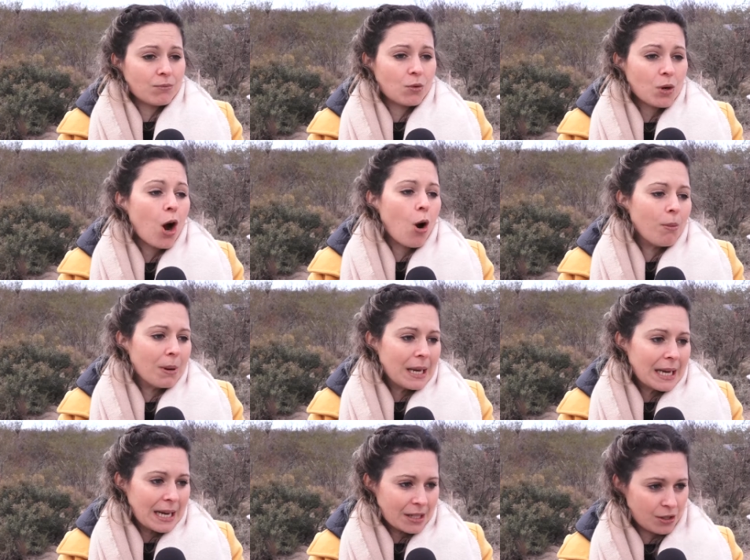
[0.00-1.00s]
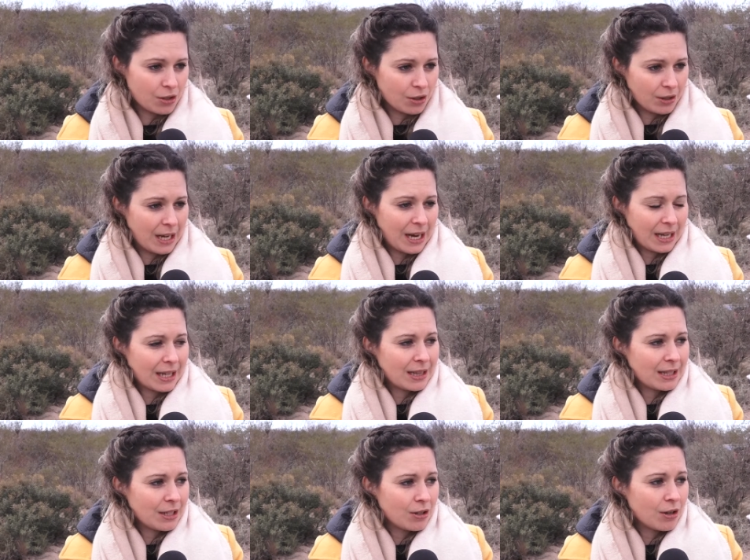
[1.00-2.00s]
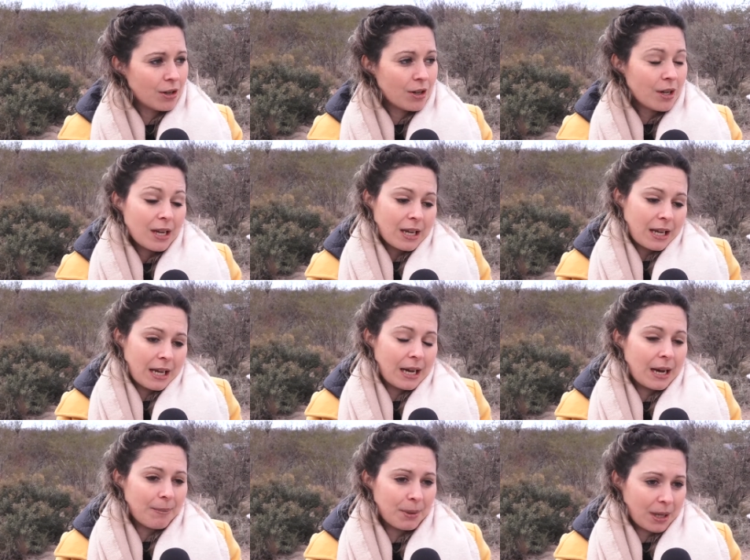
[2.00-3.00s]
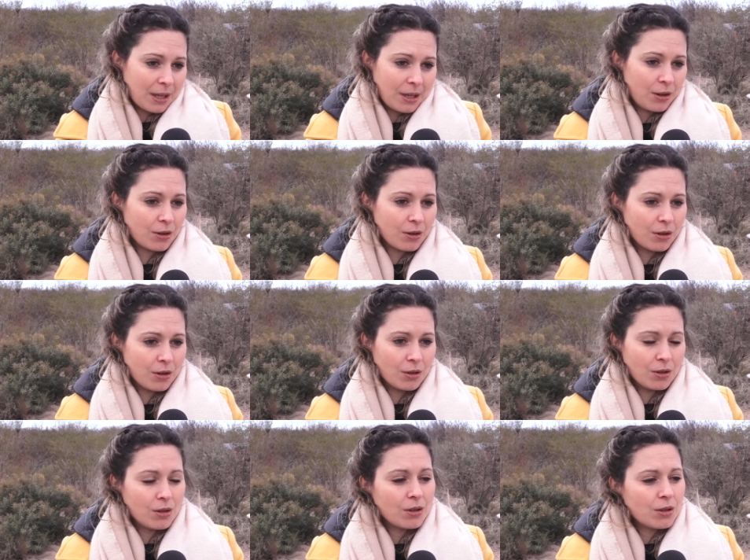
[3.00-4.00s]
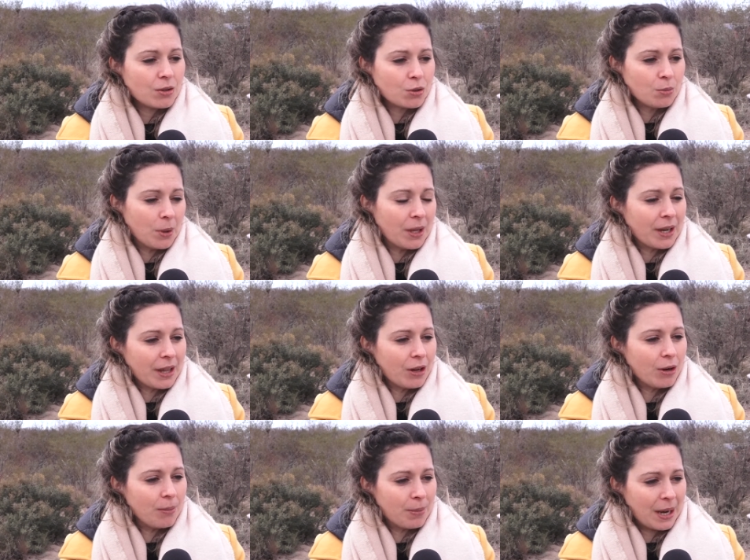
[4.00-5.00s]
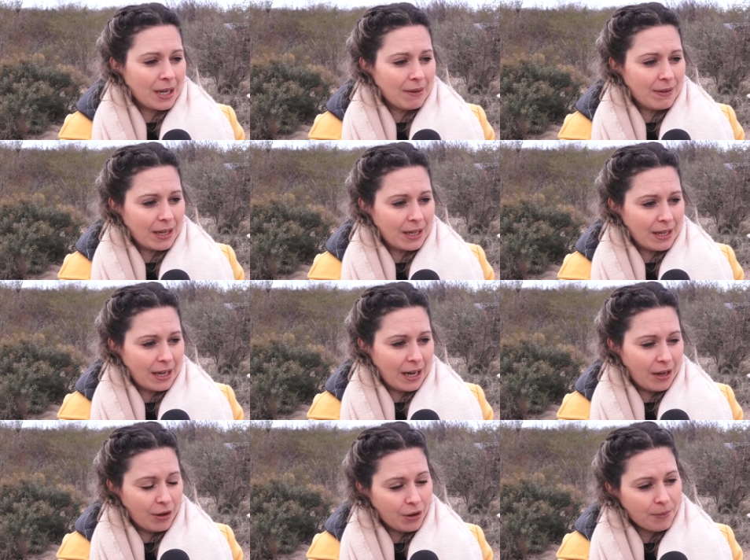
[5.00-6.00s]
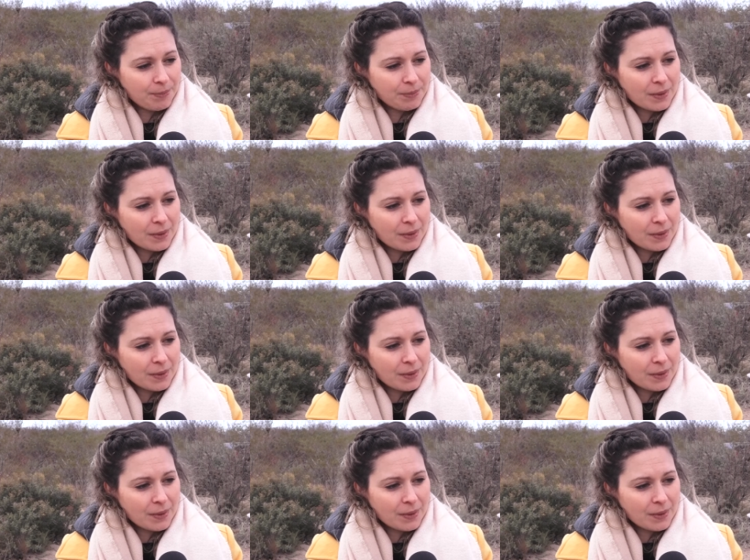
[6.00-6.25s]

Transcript: una obligación del argentino que ha perdido su poder de compra a nivel general, ¿no?